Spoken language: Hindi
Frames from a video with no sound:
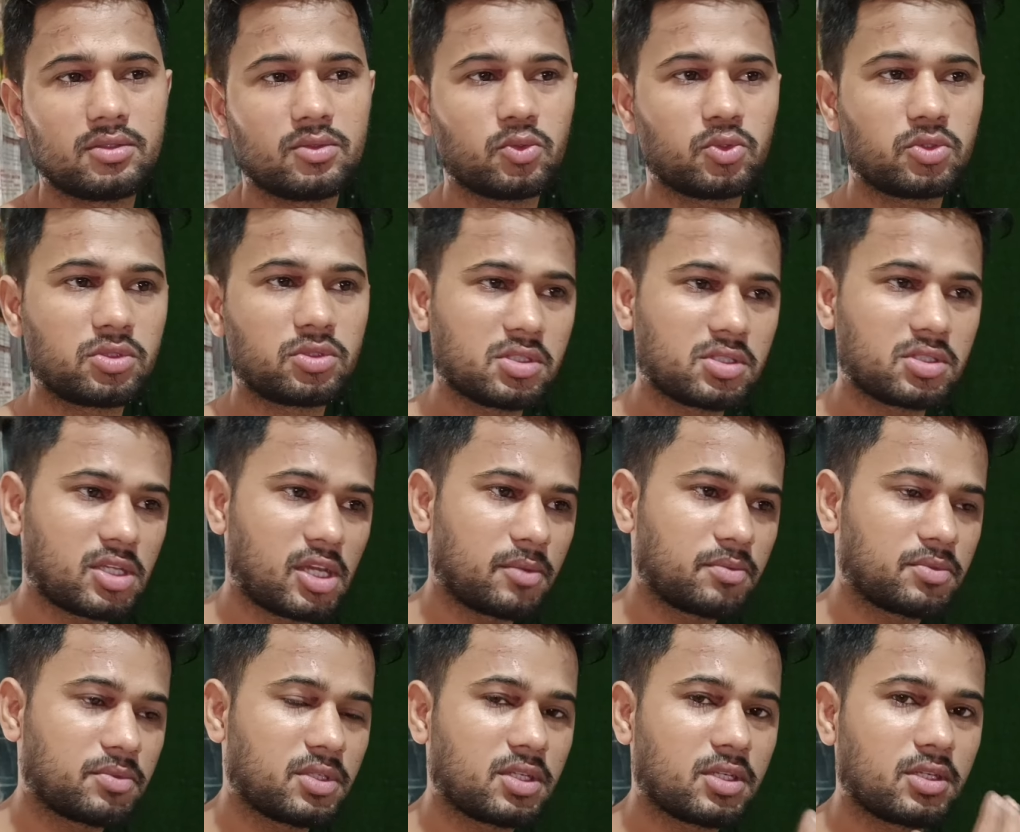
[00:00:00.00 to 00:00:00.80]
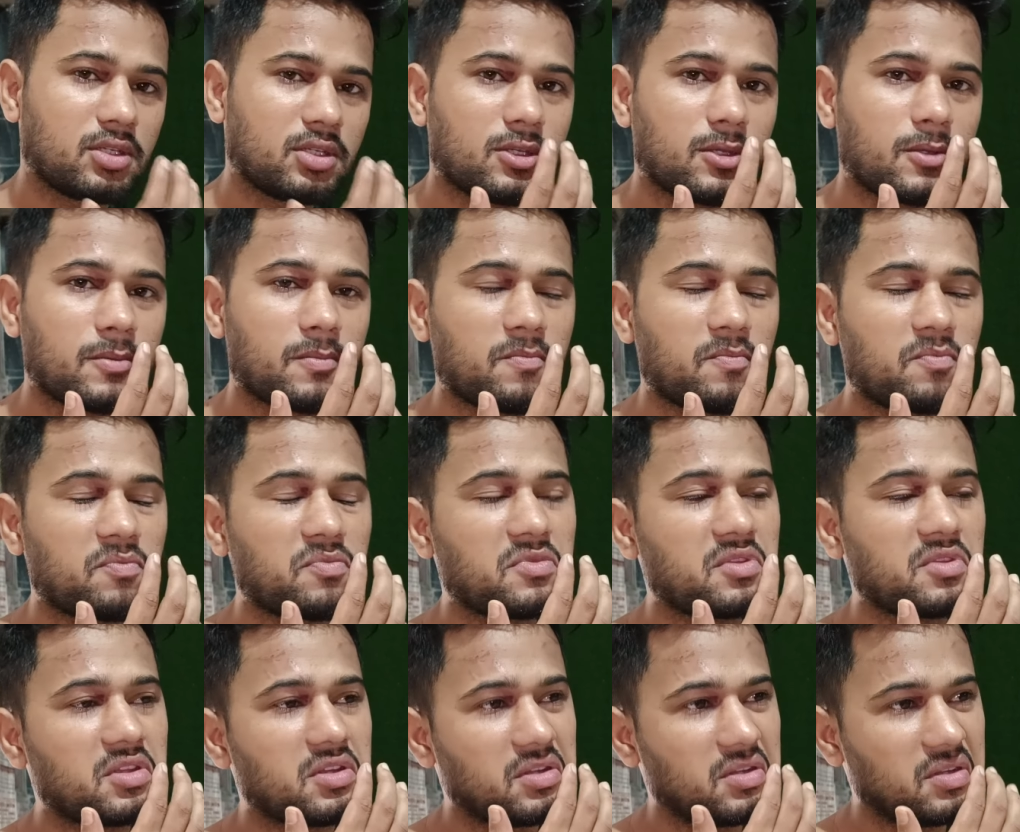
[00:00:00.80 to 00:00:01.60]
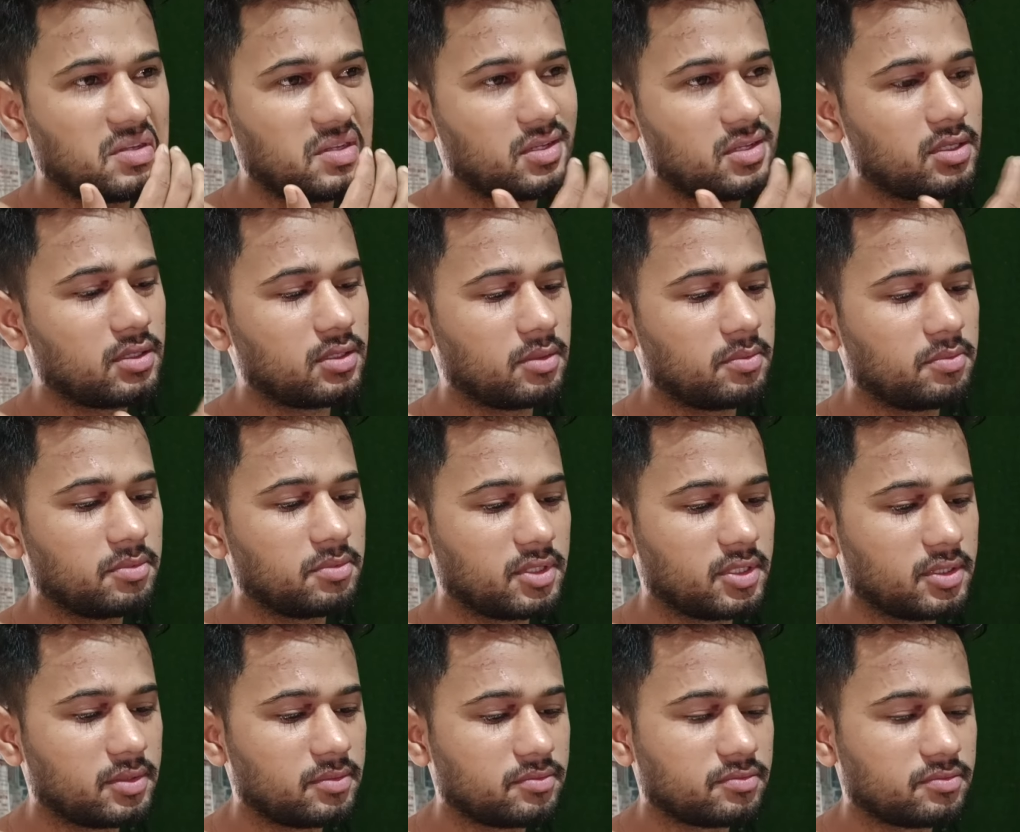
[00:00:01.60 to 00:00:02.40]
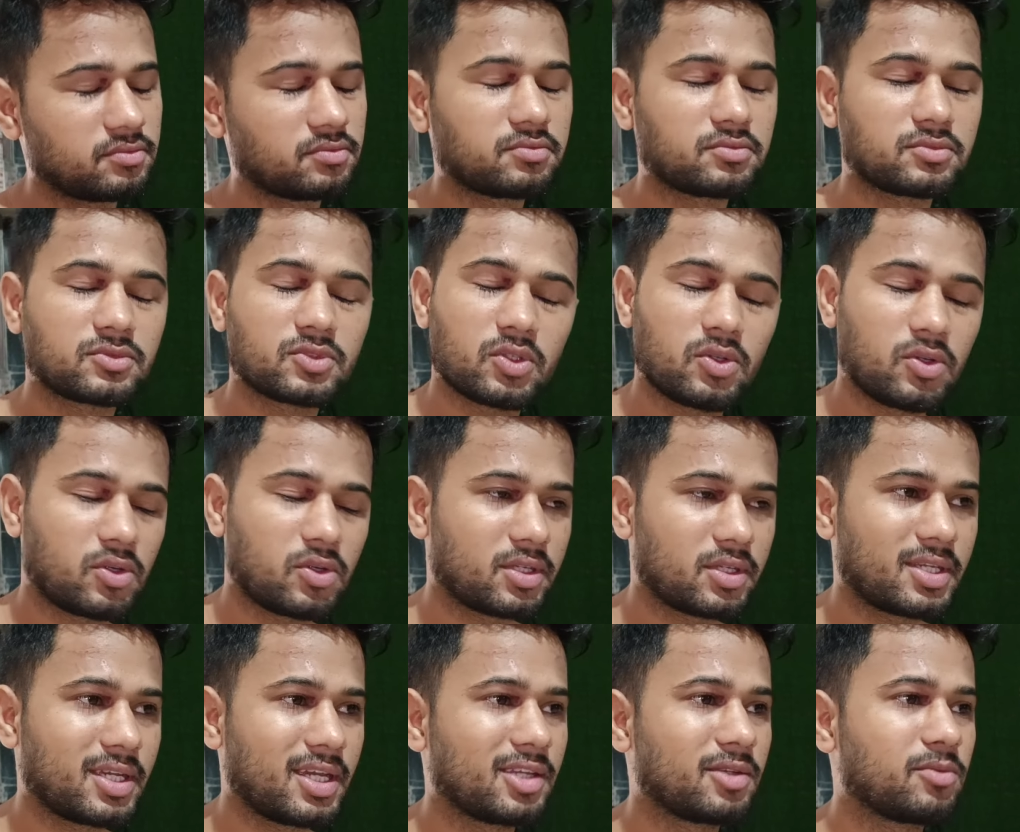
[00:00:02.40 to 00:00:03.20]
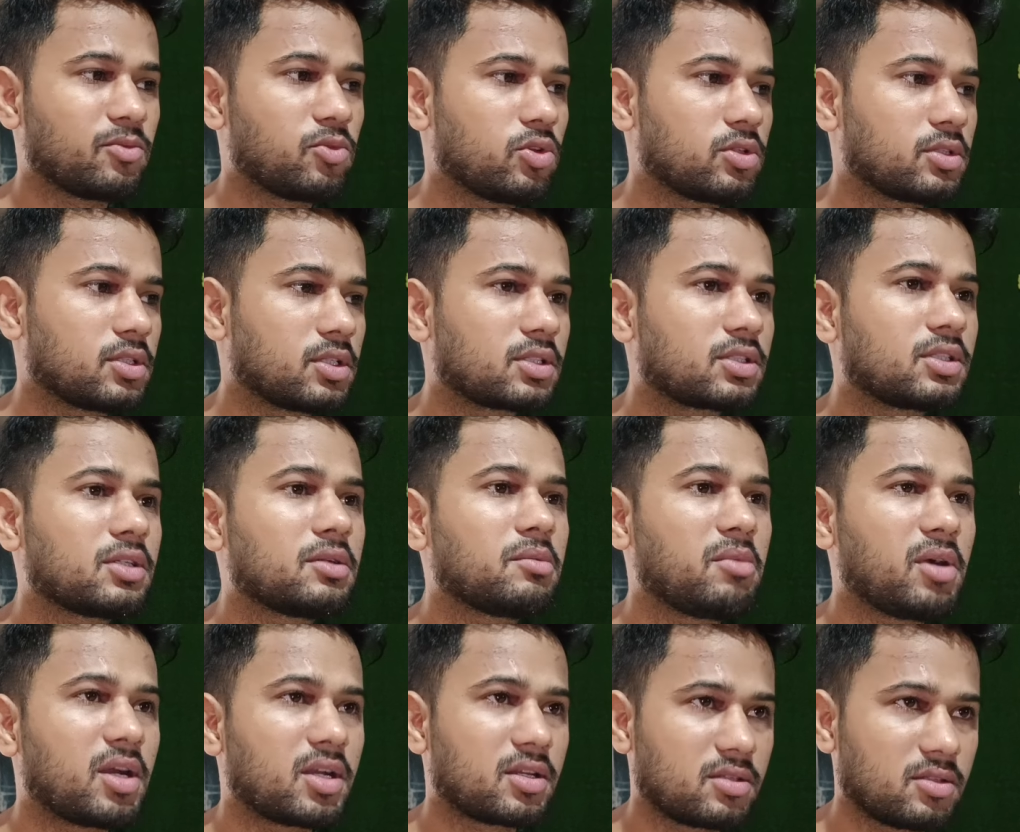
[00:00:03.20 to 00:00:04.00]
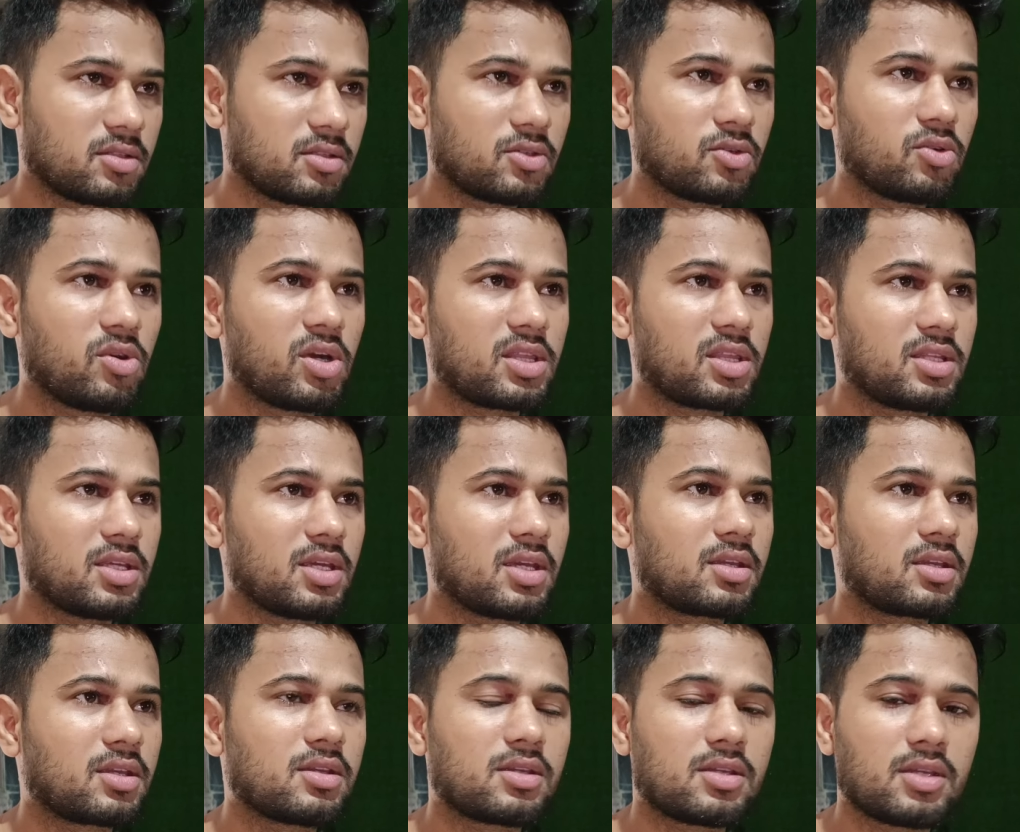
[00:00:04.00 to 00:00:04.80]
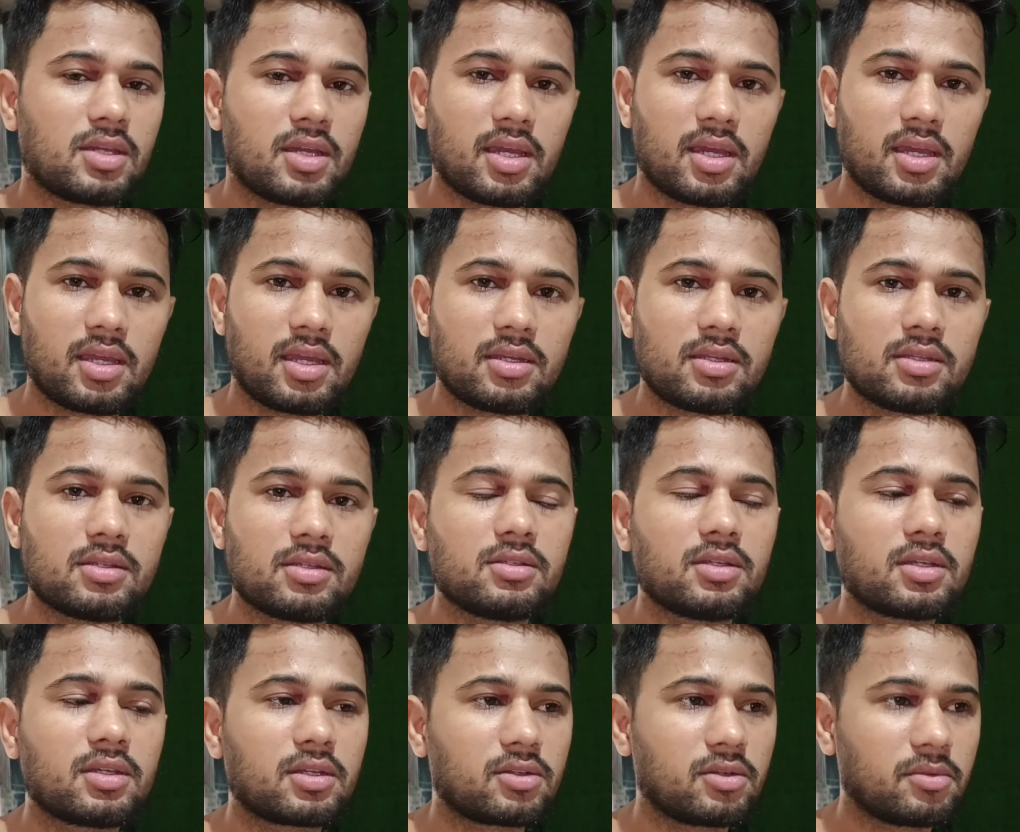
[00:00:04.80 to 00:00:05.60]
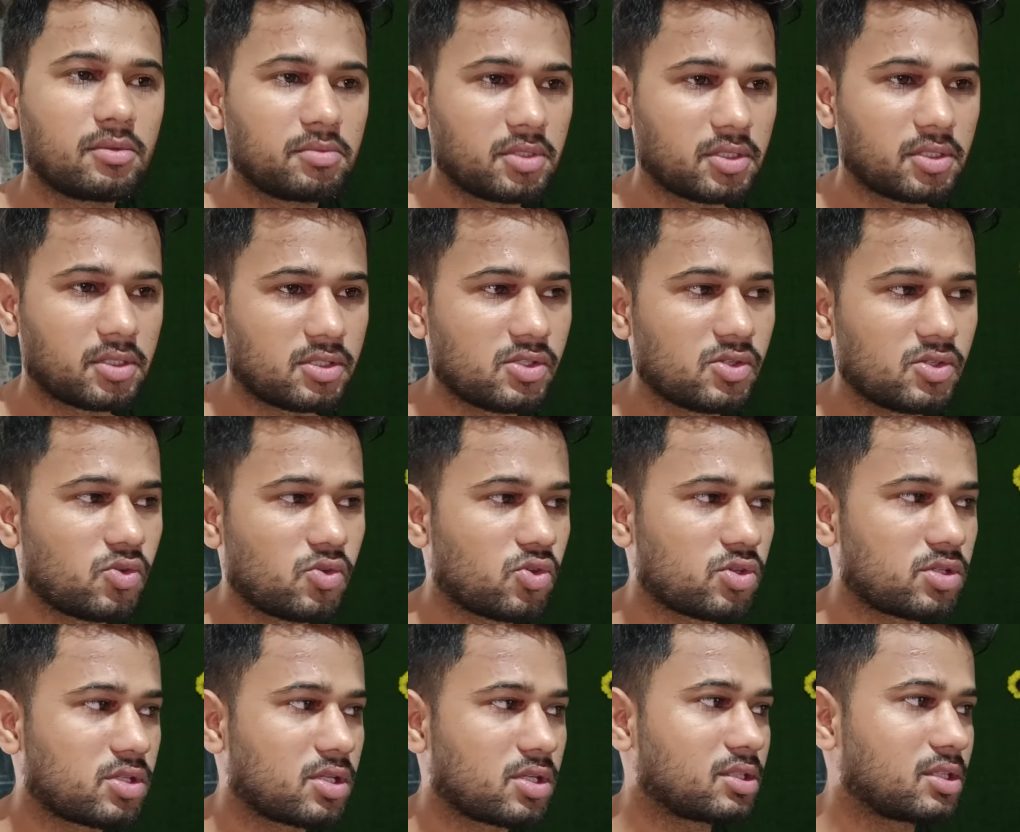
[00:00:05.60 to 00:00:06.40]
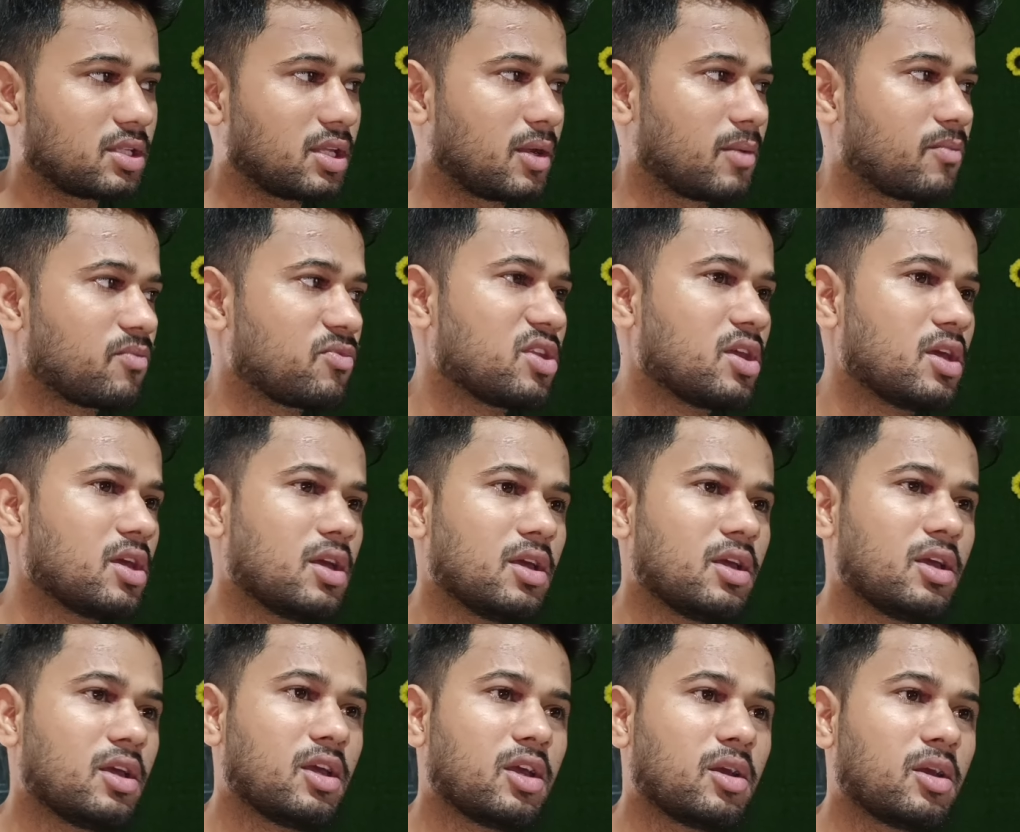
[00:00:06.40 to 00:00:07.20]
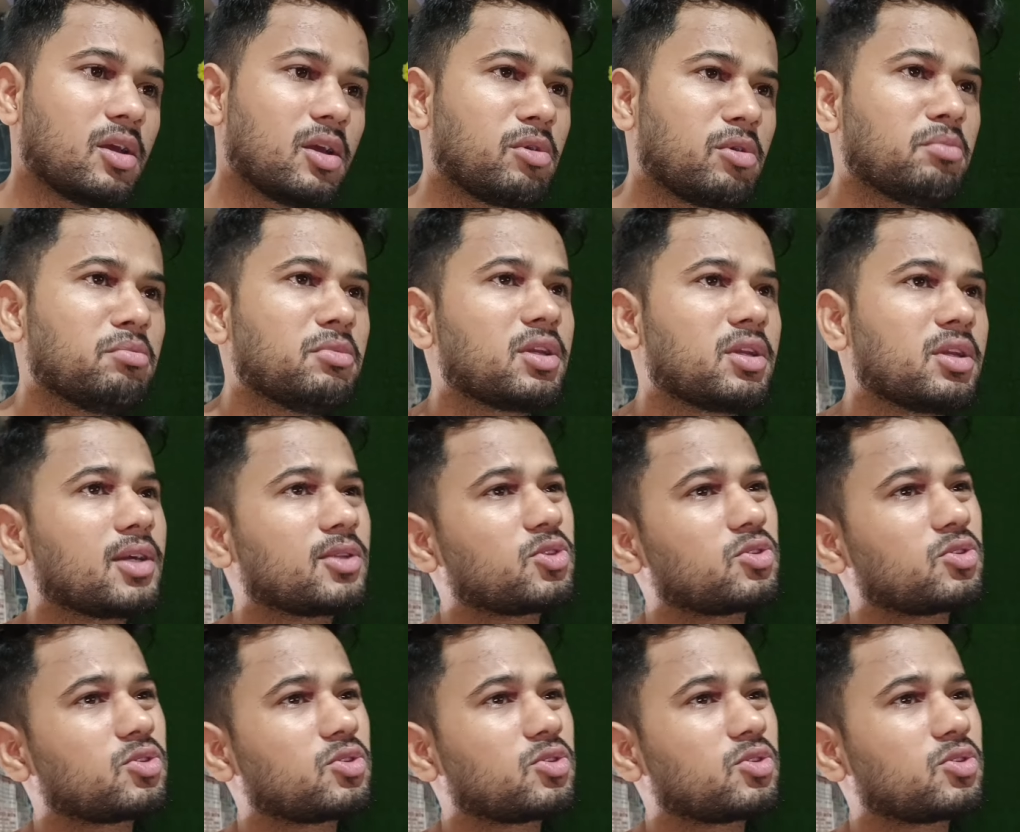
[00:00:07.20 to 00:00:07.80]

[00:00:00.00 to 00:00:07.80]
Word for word: उस हिसाब से रहिए अपना और क्या ही बोल सकते हैं बाकी दिखवाते हैं कि क्या है नहीं है कब तक ठीक हो सकता है मम्मी